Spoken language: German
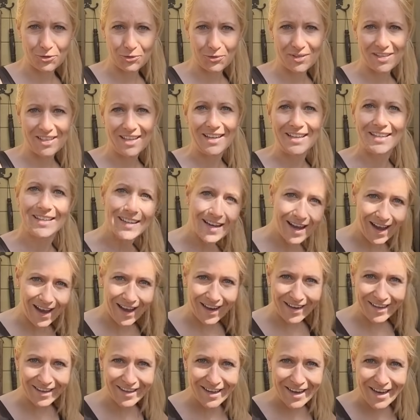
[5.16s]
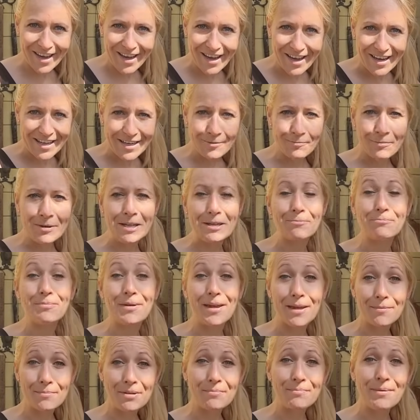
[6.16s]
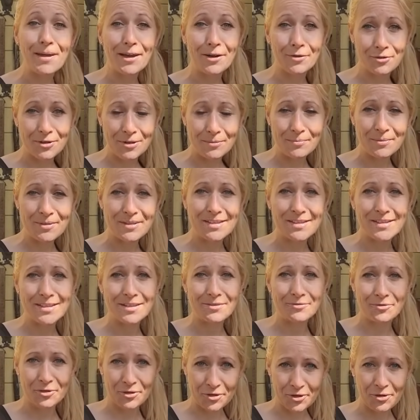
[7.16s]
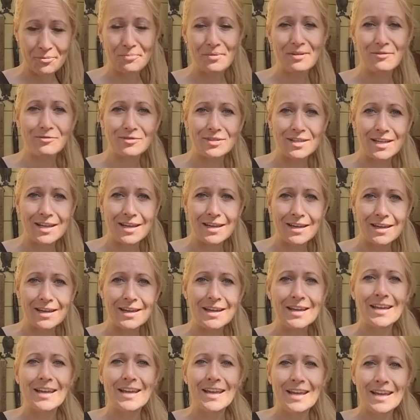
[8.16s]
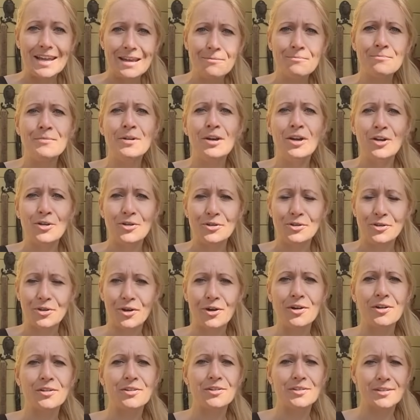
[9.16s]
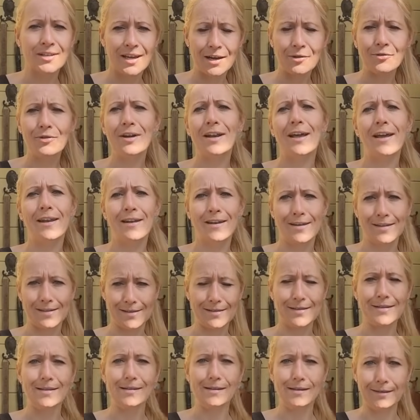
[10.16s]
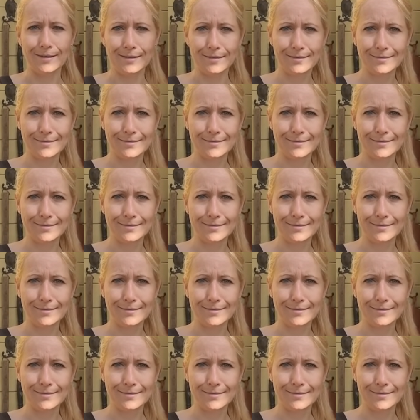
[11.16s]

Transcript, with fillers: schon seit Tagen, nämlich Baby Back Ribs von yourbeef.de im North Carolina Stil.